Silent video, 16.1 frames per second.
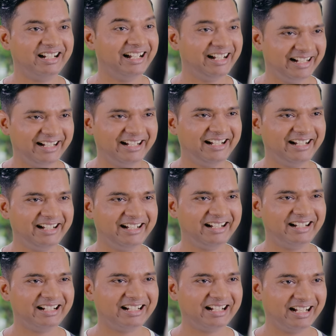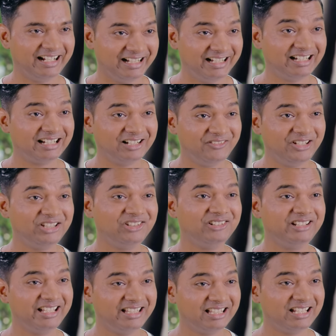हाँ खाया कभी
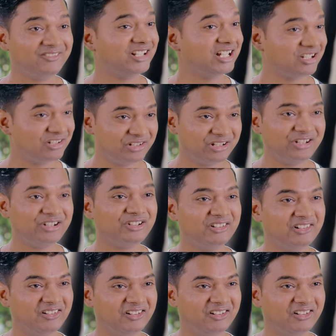तूने इतना बड़ा ओरिरो